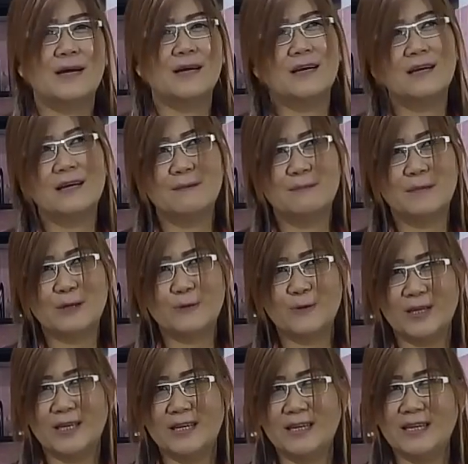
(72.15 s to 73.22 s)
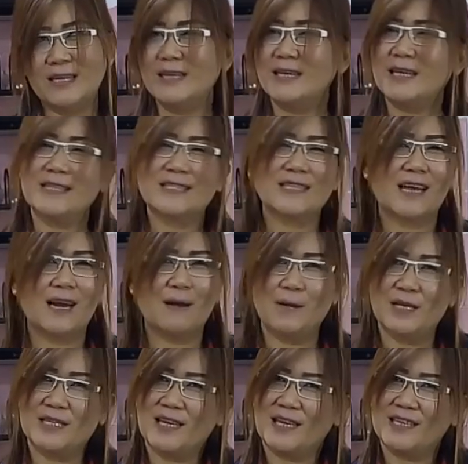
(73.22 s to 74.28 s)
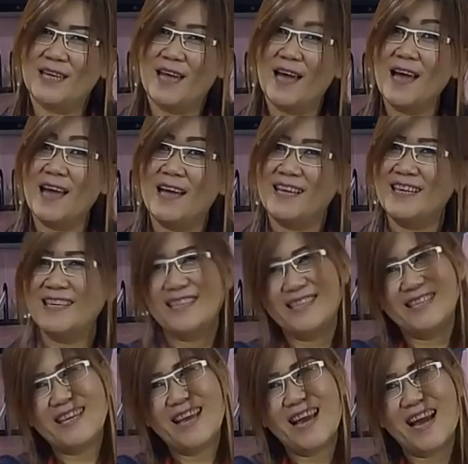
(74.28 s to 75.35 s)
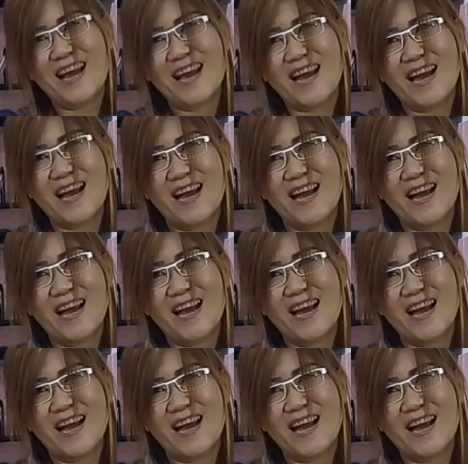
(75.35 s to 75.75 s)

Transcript: eh, menu ini dan cara masaknya ini dia